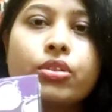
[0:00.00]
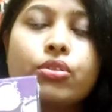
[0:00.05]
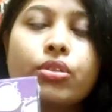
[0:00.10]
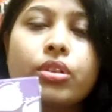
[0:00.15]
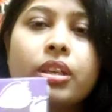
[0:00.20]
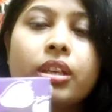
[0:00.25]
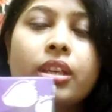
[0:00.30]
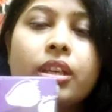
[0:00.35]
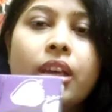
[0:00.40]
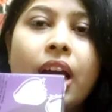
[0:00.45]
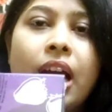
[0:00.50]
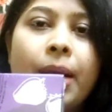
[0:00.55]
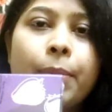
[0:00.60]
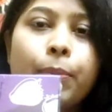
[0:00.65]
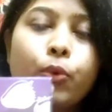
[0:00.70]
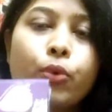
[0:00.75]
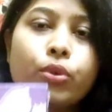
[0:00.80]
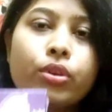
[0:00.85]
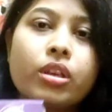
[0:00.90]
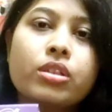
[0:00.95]
जो कि
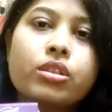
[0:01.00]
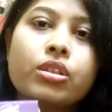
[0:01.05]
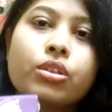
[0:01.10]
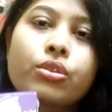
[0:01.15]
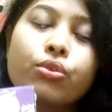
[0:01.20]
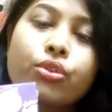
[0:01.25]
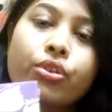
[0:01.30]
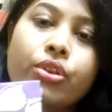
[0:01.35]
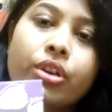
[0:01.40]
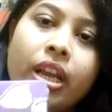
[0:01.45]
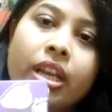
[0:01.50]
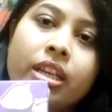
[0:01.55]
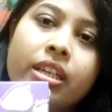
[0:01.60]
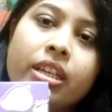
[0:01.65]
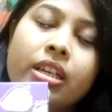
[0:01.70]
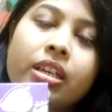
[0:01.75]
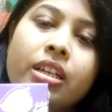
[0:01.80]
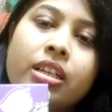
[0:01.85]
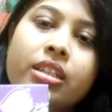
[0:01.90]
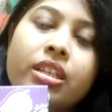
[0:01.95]
आपको ये ज़रूर ट्राई
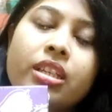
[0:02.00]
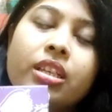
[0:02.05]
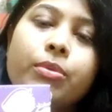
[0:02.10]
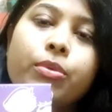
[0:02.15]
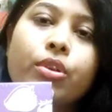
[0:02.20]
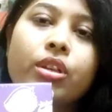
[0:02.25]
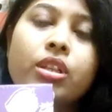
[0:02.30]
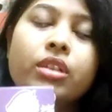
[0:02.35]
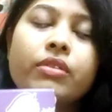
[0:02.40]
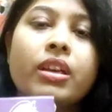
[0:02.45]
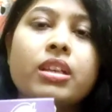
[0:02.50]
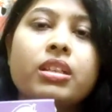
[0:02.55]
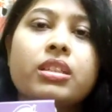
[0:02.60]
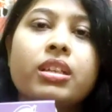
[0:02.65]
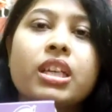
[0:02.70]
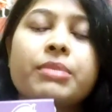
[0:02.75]
करना चाहिए बॉडी वाइज